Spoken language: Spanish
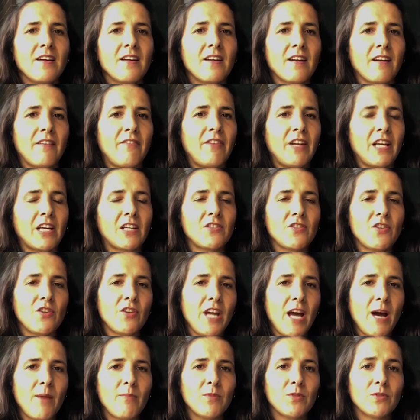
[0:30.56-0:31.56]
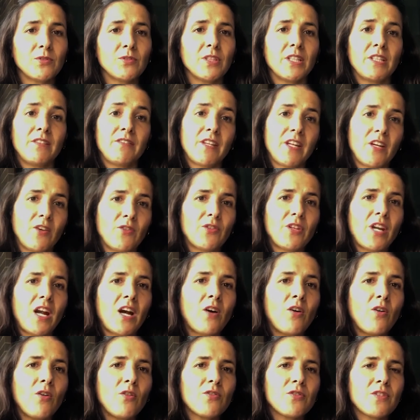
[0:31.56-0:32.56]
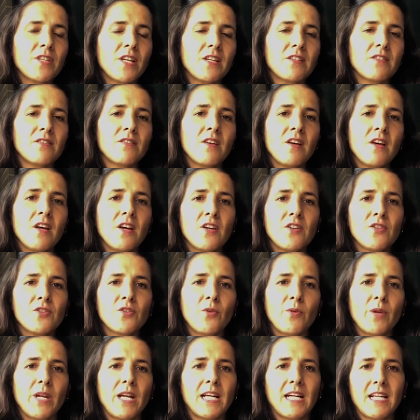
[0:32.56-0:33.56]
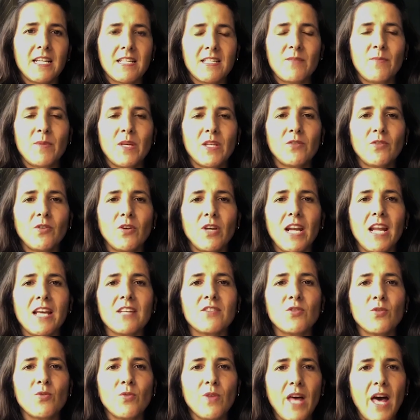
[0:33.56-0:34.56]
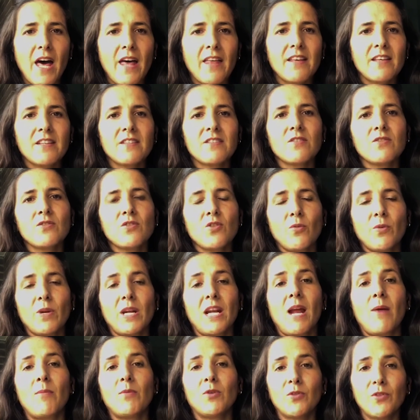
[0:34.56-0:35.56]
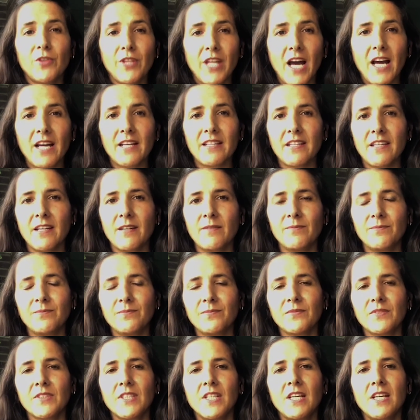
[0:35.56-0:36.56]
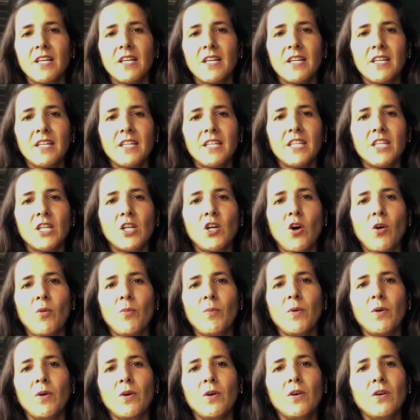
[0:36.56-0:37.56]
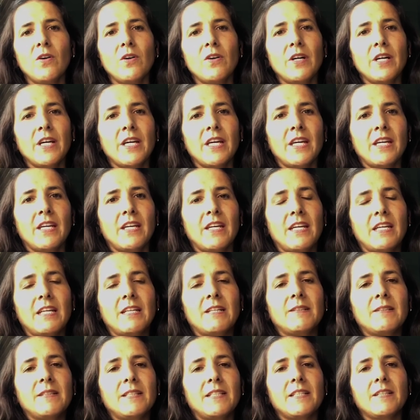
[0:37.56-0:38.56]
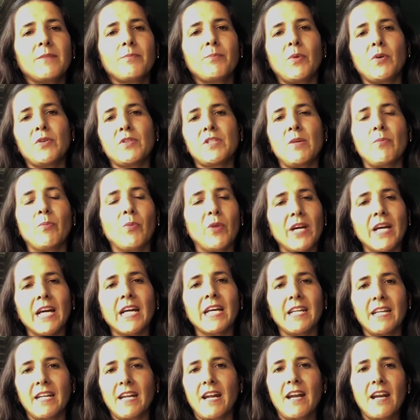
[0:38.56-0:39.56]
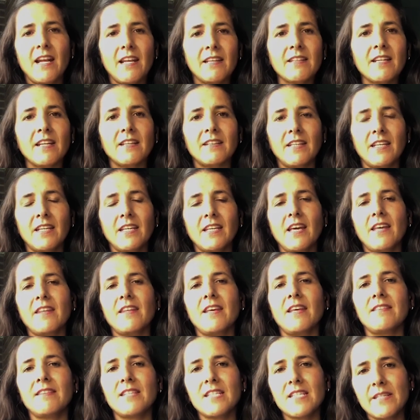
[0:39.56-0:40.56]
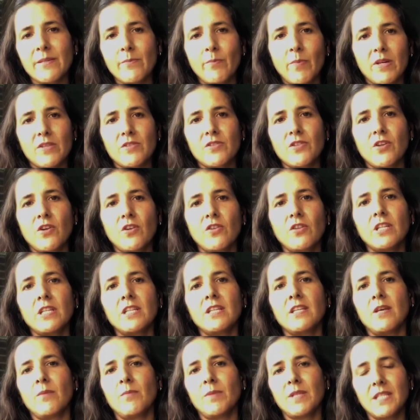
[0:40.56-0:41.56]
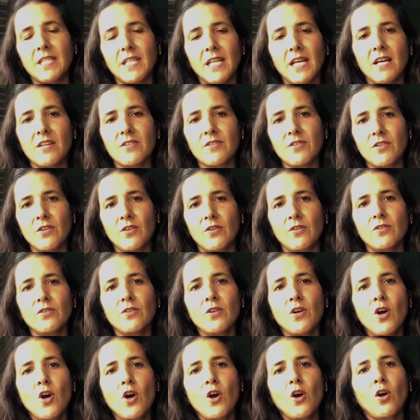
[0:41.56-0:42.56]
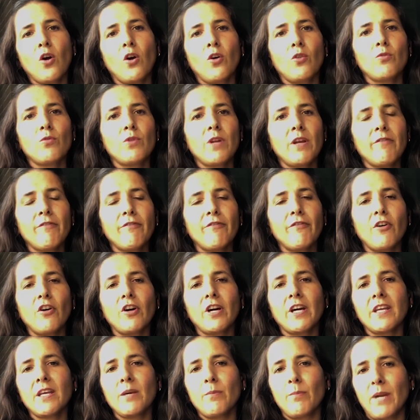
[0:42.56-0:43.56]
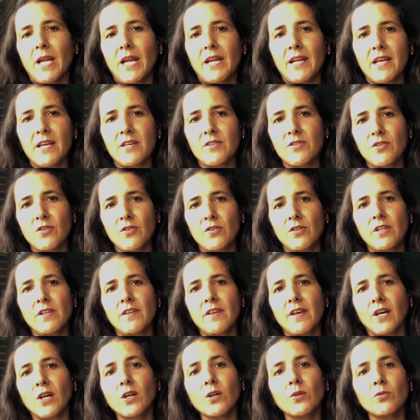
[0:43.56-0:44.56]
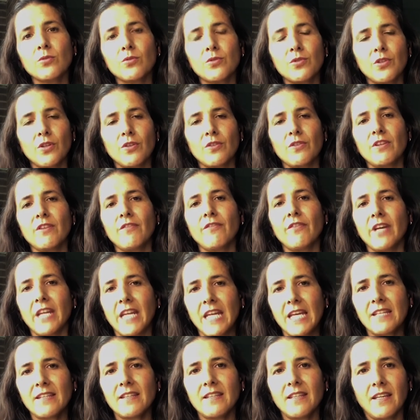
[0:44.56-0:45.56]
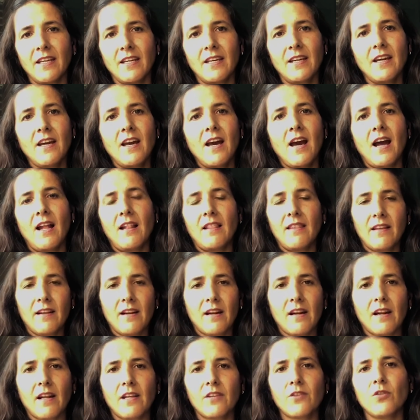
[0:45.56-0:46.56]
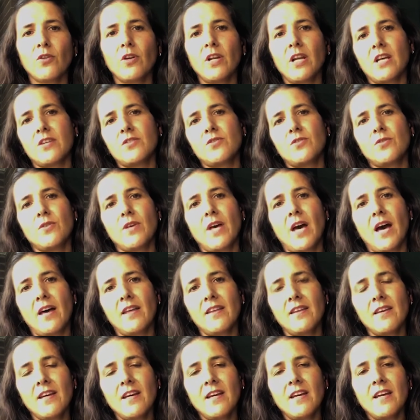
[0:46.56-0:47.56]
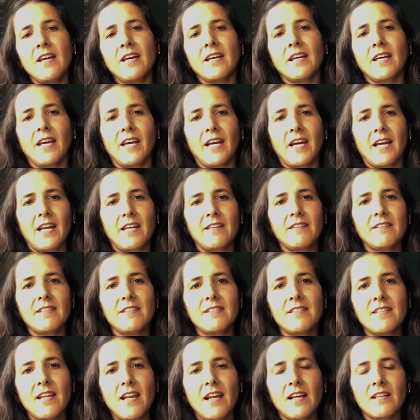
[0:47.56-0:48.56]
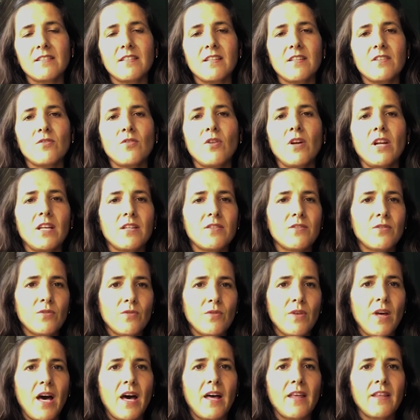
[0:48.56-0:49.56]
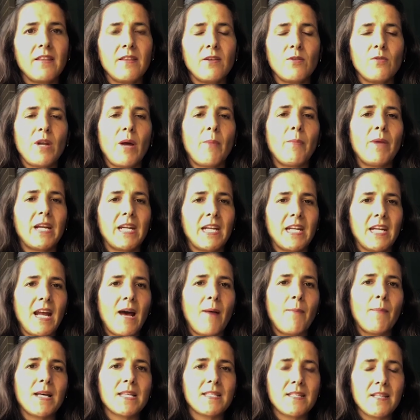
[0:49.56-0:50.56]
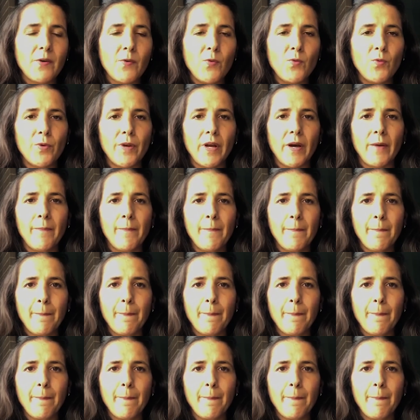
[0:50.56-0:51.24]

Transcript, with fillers: reflexionamos, entre otras cosas, sobre el crecimiento de las ciudades sobre la montaña y cómo eh, se pueden generar estrategias de anticipación y de mitigación con un enfoque de planeación y de ejecución diferente al del resto de la ciudad que garantice el acceso a la ciudad de una manera más segura.